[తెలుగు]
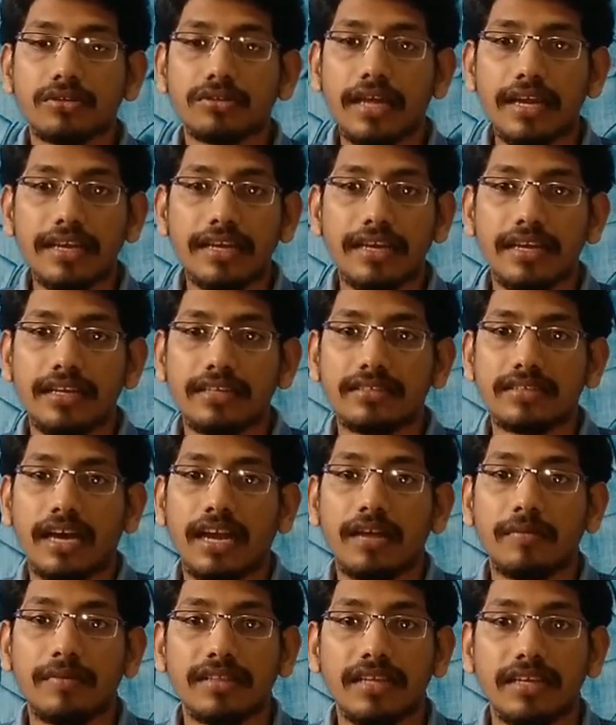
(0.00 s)
సో దానికి
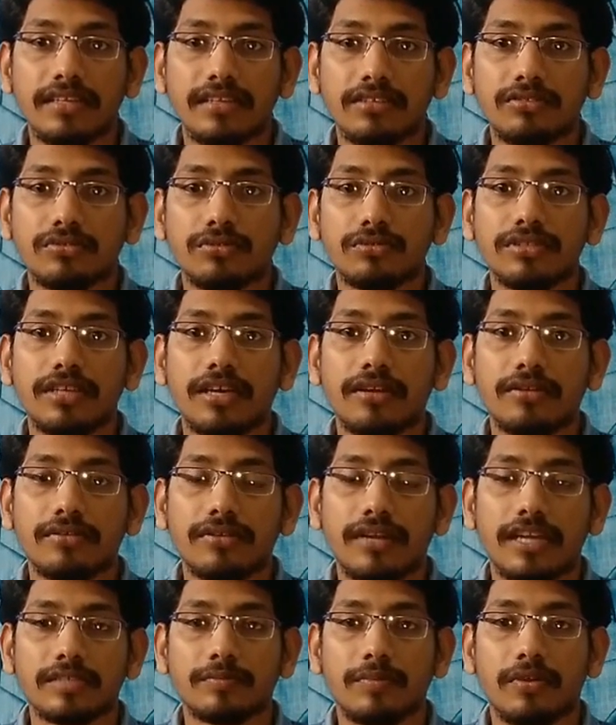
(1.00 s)
చాలామంది అయితే
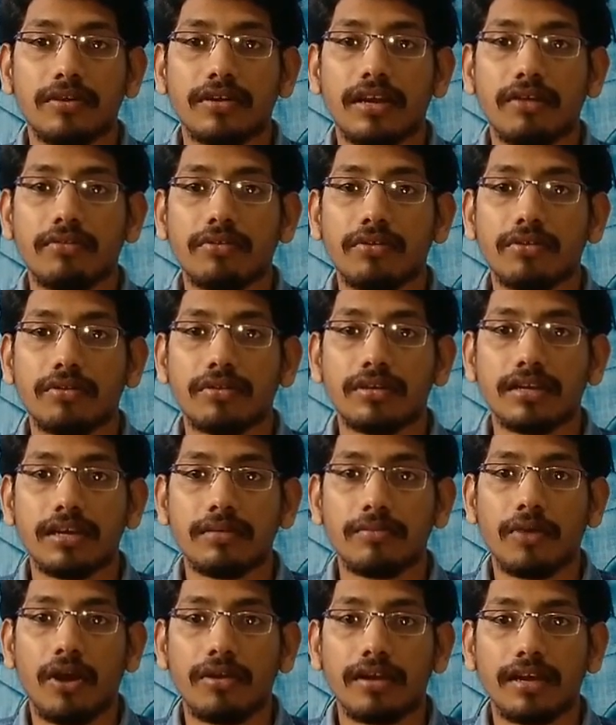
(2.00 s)
చూశారు రెస్పాండ్
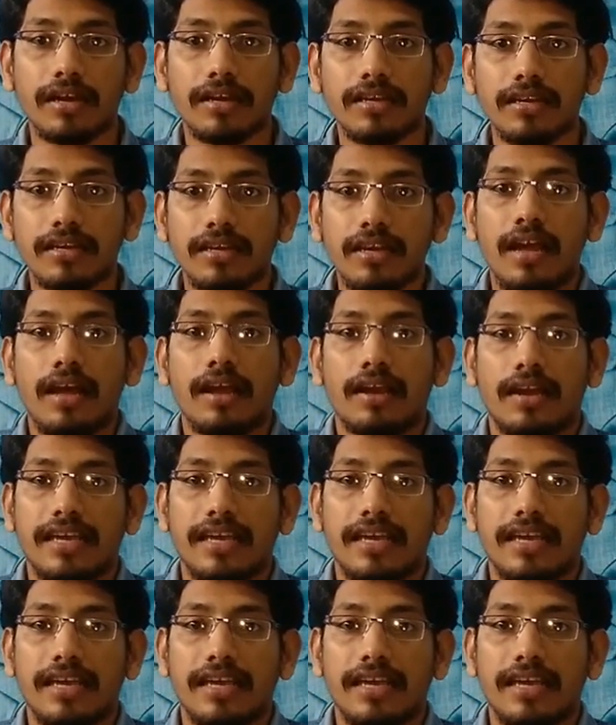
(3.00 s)
అవ్వకోకుండా మామూలుగానే